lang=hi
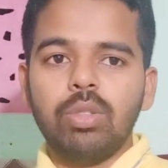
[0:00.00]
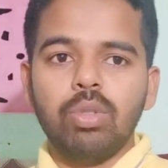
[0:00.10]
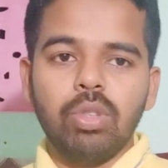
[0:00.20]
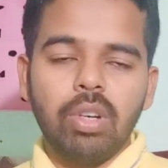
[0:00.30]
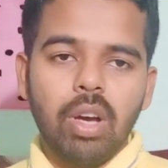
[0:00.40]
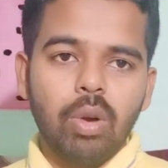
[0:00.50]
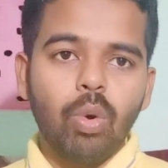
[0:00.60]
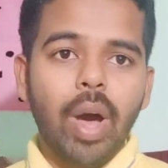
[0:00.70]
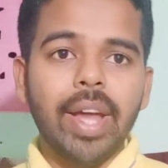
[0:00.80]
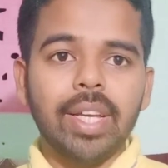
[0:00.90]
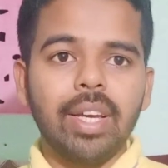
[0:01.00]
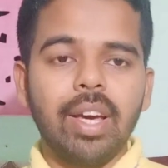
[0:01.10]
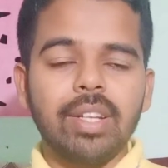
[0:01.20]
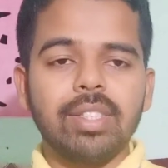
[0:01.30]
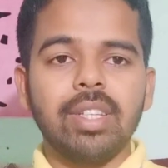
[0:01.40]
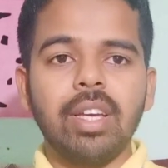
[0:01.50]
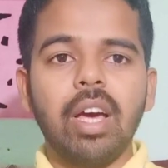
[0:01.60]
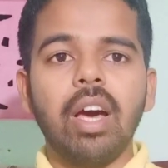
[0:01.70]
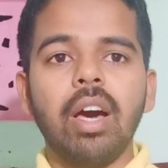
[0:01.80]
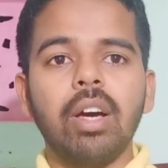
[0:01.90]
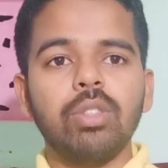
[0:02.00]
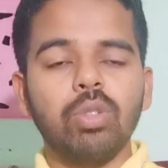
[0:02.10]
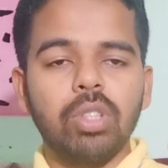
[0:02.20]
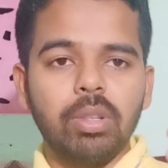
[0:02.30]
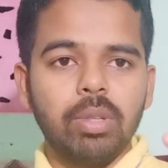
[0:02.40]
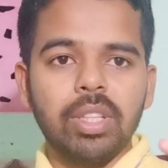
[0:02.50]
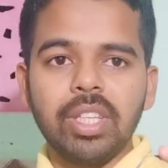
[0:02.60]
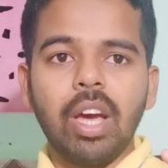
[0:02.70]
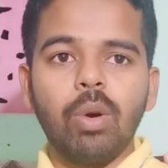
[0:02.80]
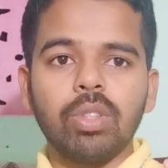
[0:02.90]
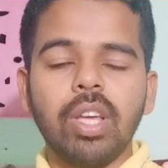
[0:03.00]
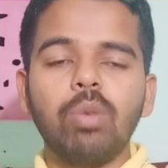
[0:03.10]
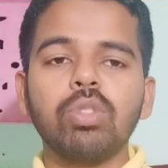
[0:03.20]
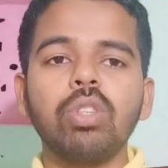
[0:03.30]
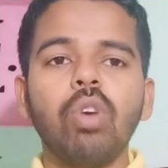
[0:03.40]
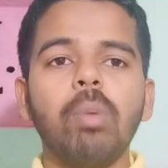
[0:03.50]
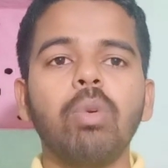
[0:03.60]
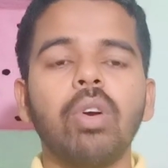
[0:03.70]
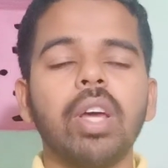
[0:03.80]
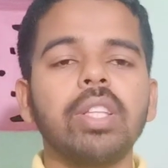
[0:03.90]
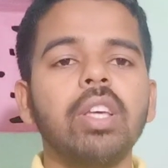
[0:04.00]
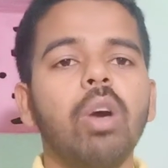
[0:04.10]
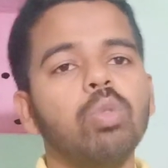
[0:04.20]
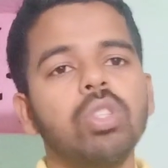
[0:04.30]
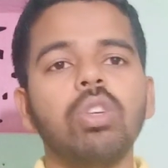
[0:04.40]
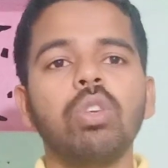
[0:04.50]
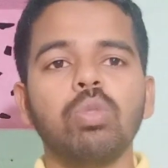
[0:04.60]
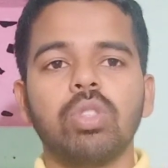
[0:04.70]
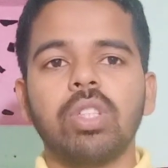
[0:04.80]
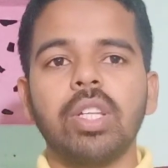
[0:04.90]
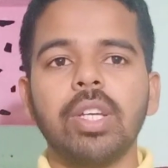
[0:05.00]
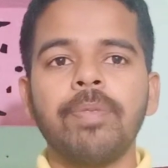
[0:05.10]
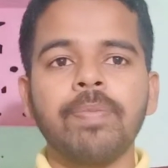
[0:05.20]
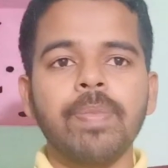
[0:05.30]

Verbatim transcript: जो कुहार के घर से जो दिया होता है उसी को आप लोग खरीदिए उसी को यूज़ करिए